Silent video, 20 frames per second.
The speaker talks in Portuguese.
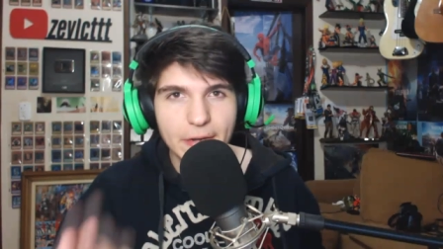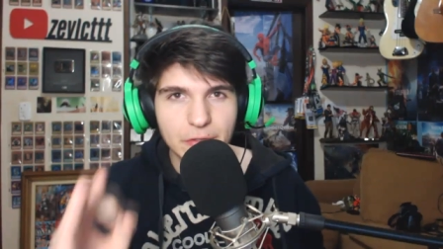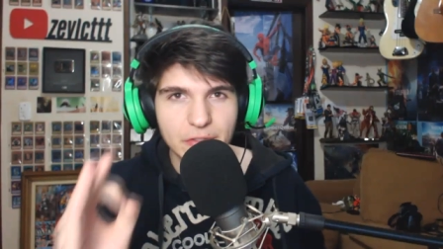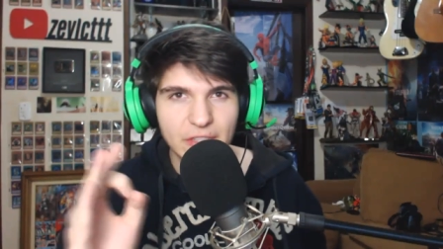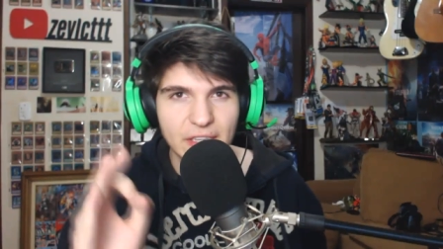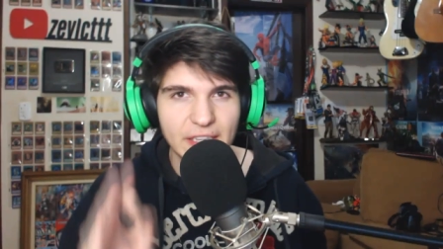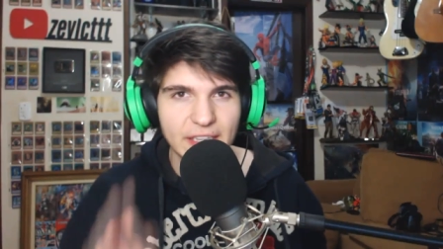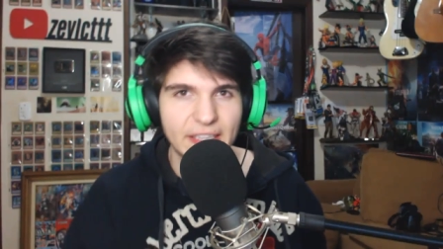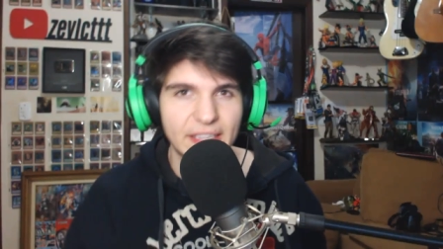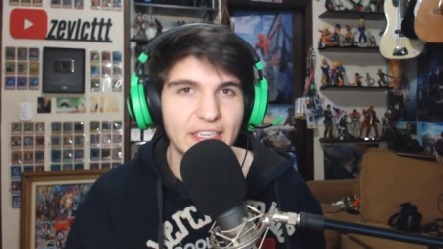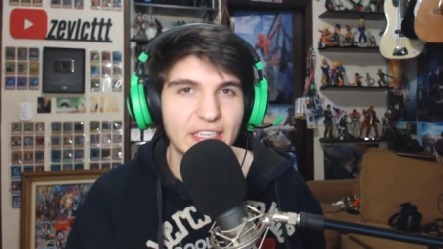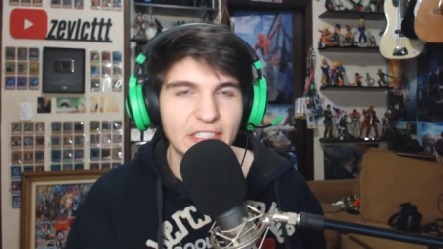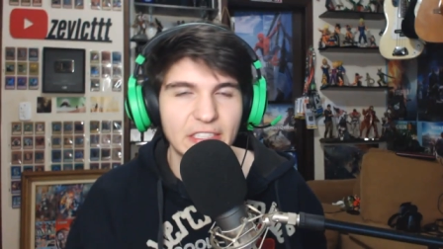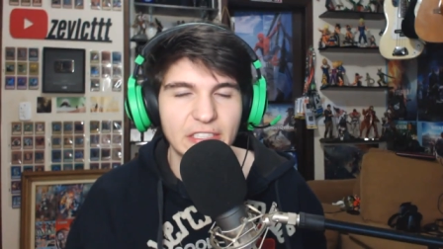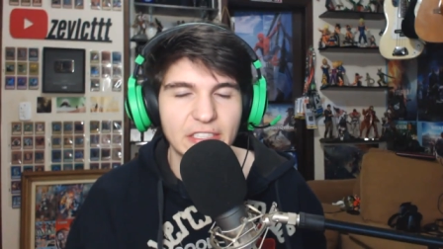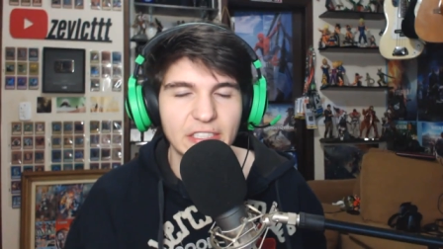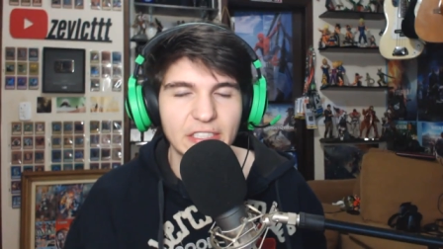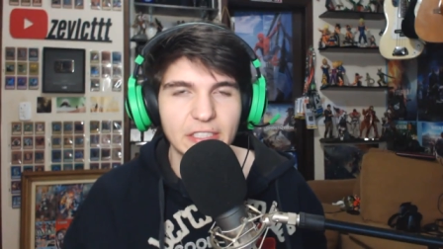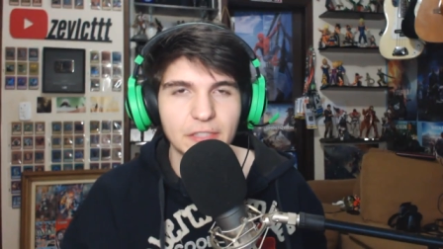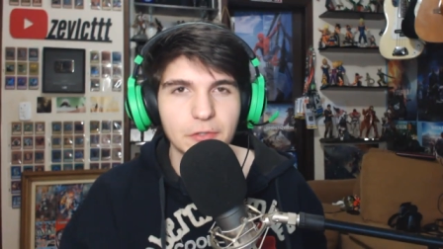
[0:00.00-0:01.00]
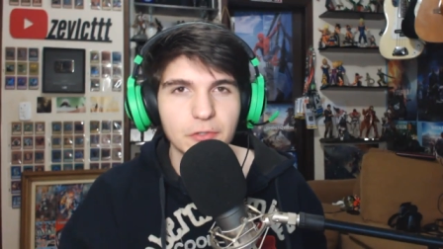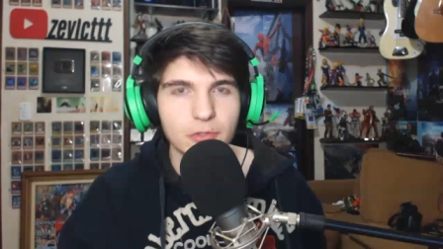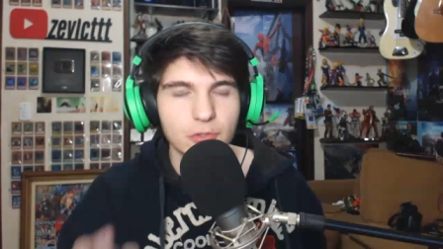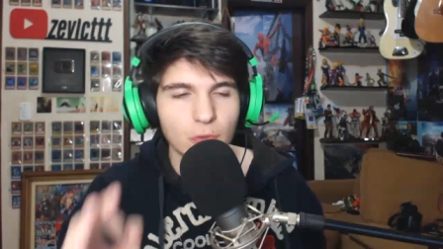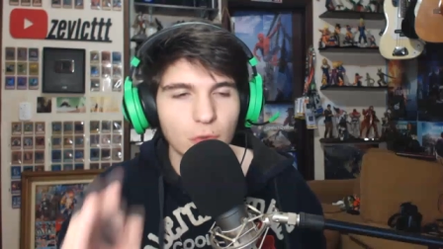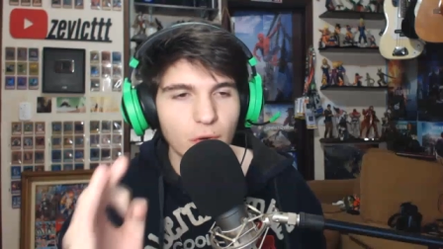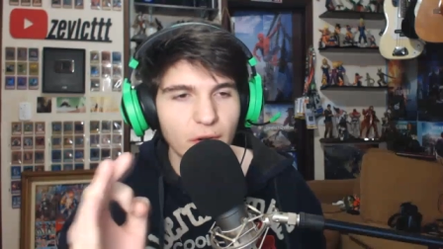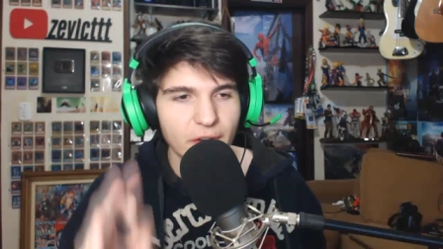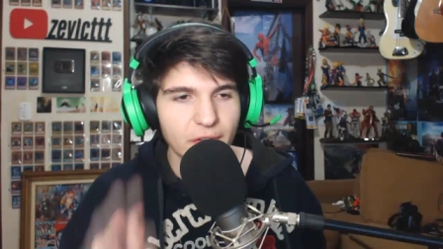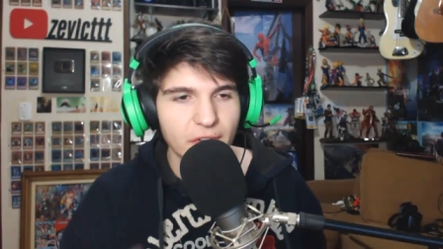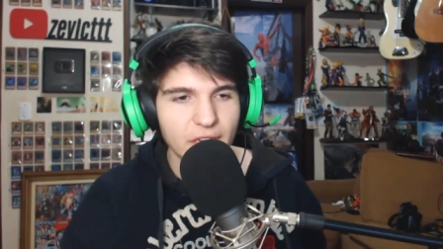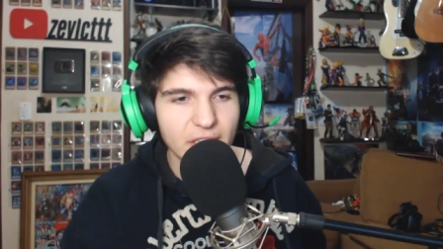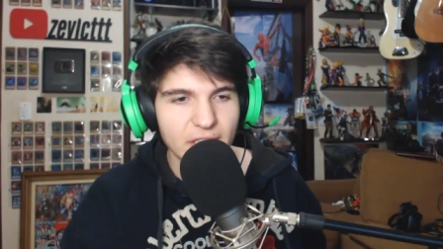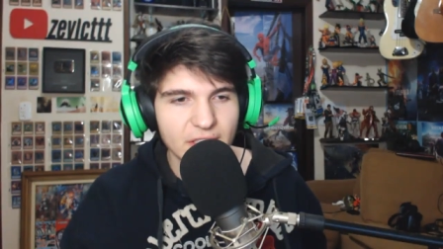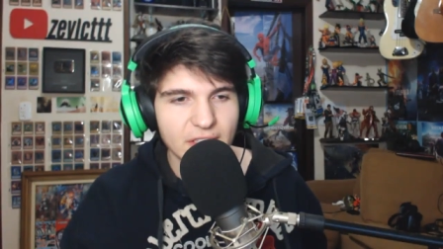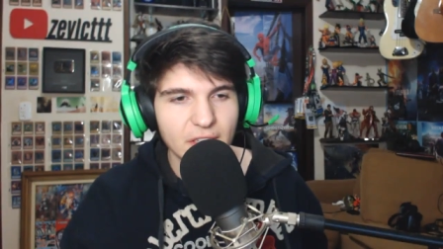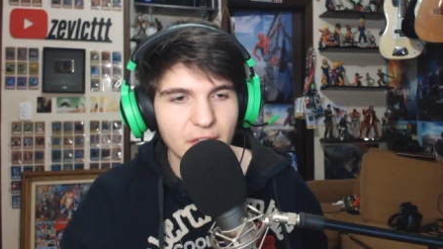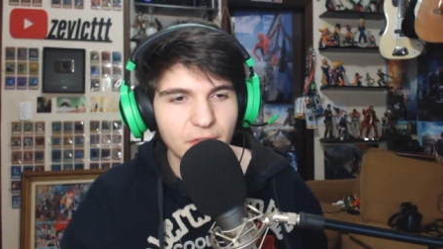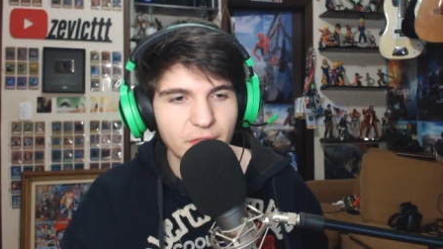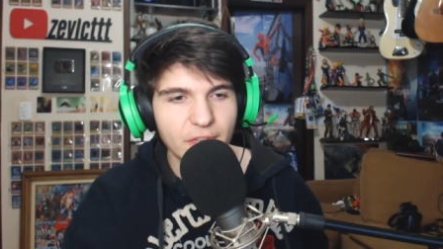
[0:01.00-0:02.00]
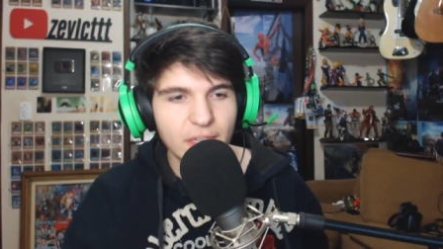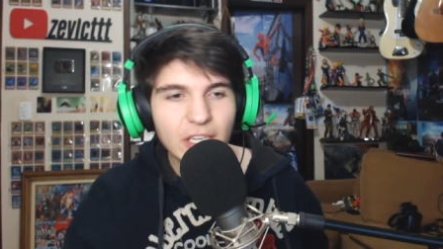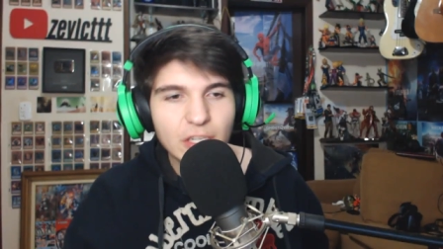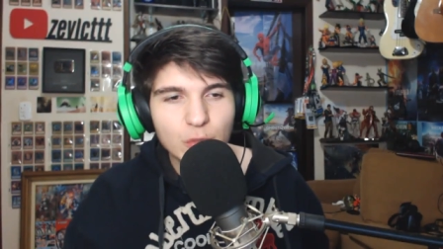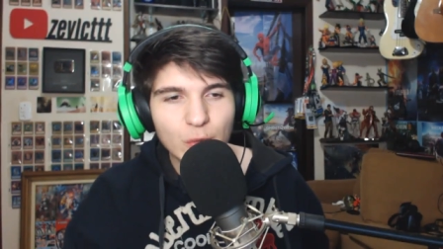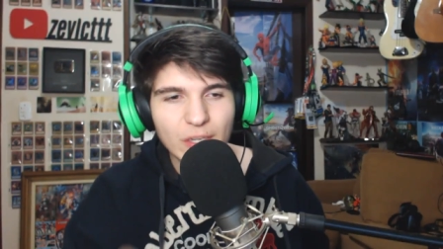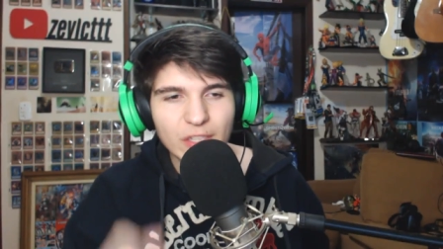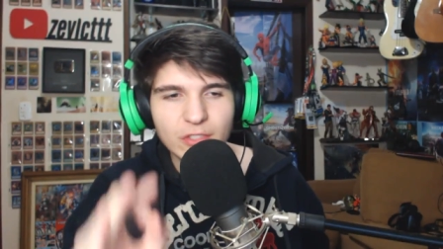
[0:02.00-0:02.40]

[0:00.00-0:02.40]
é o seguinte, eu estou gravando esse vídeo